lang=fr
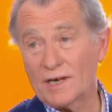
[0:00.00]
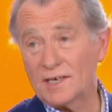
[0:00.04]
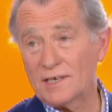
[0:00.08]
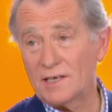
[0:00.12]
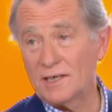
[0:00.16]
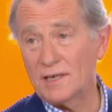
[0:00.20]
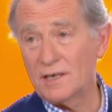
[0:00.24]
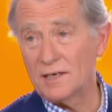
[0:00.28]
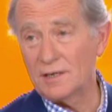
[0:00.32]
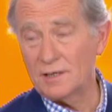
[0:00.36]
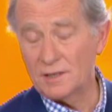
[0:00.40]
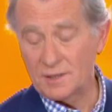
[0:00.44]

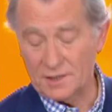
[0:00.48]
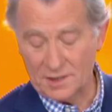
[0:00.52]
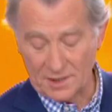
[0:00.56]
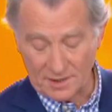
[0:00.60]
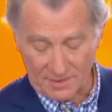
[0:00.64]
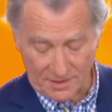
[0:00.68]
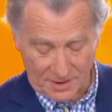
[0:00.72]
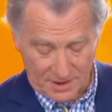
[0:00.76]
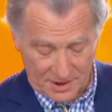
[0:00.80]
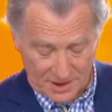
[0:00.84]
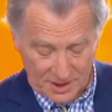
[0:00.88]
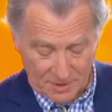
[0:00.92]
qui, euh,
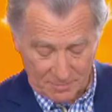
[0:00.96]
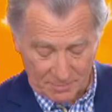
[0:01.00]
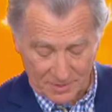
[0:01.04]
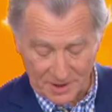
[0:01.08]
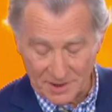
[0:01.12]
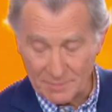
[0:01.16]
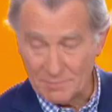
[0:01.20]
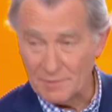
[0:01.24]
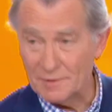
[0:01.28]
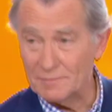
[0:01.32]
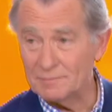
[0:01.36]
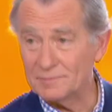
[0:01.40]
qui, qui
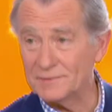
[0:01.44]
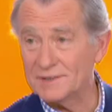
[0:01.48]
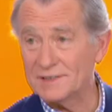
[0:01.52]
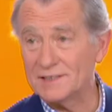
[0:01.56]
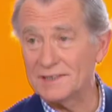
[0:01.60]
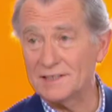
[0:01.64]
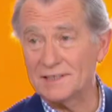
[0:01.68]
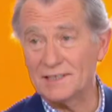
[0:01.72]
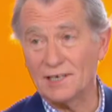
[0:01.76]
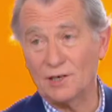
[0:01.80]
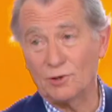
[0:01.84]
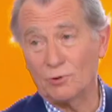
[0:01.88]
prime,
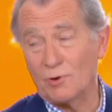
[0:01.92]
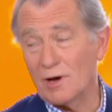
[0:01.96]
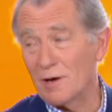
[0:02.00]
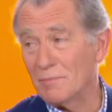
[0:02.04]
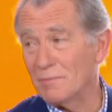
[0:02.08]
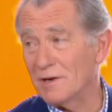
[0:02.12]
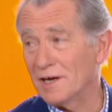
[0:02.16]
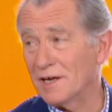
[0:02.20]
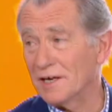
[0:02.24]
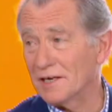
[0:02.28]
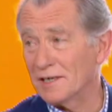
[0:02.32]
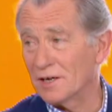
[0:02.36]
si c'est le
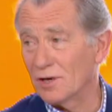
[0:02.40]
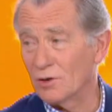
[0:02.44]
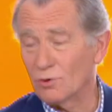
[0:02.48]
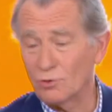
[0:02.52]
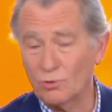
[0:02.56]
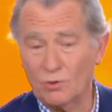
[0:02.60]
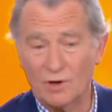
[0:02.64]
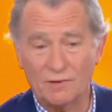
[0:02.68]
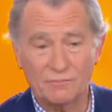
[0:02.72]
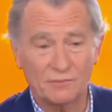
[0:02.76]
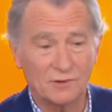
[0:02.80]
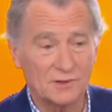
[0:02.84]
droit américain ou
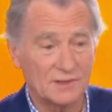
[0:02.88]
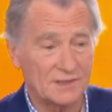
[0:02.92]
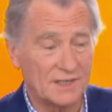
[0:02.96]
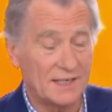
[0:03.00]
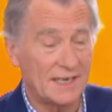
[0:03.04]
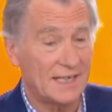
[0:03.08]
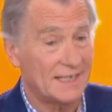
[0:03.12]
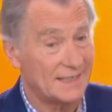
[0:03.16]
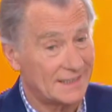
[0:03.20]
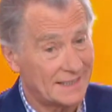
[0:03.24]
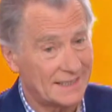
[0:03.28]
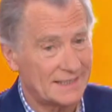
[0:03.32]
le droit
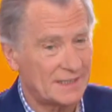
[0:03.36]
français, et ça,